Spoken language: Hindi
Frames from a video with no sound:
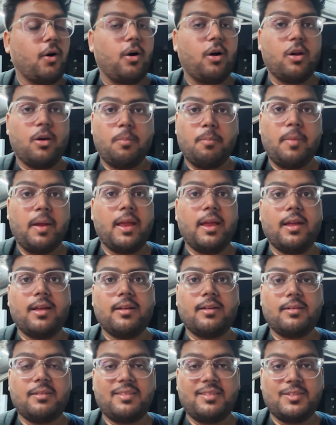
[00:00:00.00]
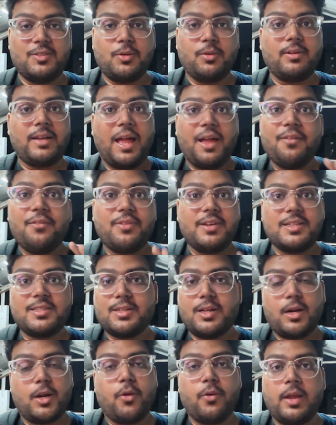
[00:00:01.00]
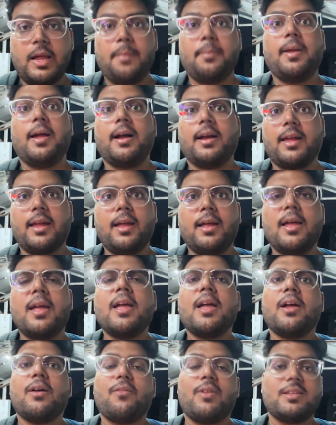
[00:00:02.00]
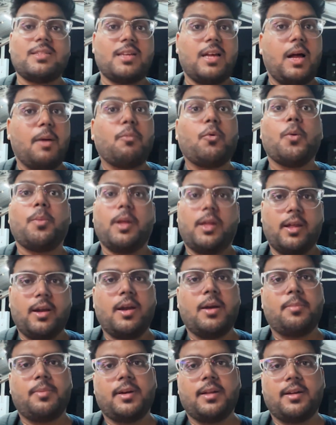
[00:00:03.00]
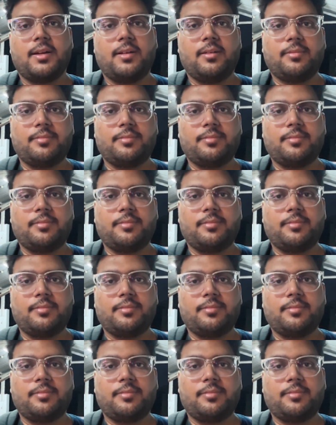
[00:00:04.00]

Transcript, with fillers: और मैं जो टाइम वेस्ट कर रहा हूँ यहाँ पे आके वैसे आपको भी करना पड़ेगा